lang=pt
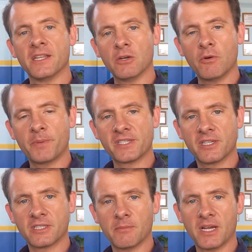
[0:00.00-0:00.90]
não
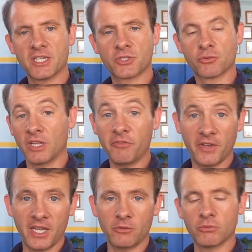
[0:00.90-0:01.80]
apresenta mais o
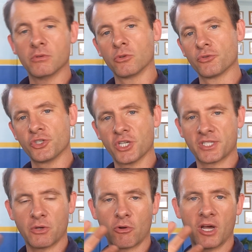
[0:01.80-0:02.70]
defeito, luz de
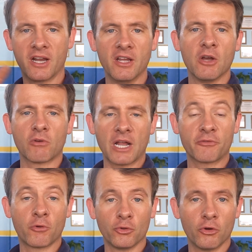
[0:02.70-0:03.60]
injeção agora, o carro
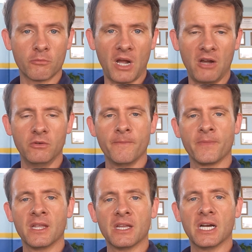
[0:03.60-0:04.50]
ficou normal.
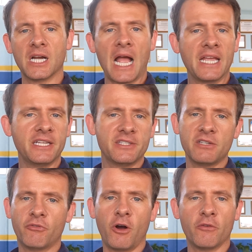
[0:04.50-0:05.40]
Ah, aí
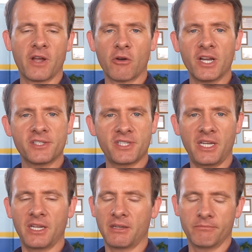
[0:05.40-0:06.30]
desenvolve, agora
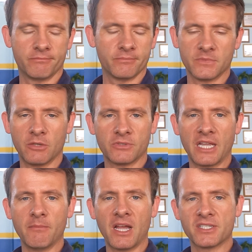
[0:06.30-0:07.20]
sim, não
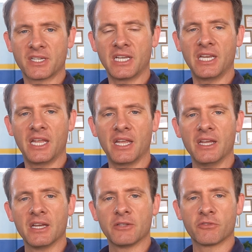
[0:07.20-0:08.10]
tem mais aquele,
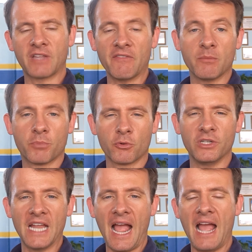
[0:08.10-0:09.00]
estava
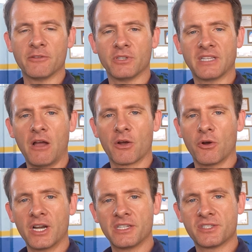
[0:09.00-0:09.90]
embrulhado e tal,
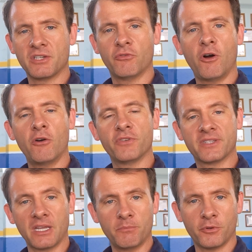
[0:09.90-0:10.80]
agora ele desenvolve,
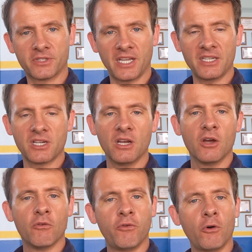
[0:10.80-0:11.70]
tem potência,
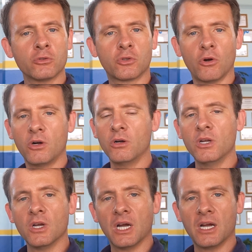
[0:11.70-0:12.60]
voltou,
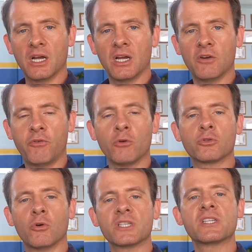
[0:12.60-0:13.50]
uh,
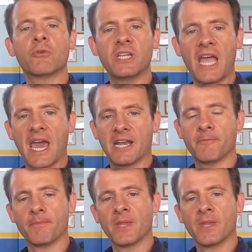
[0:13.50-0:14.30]
voltou a ser o que era.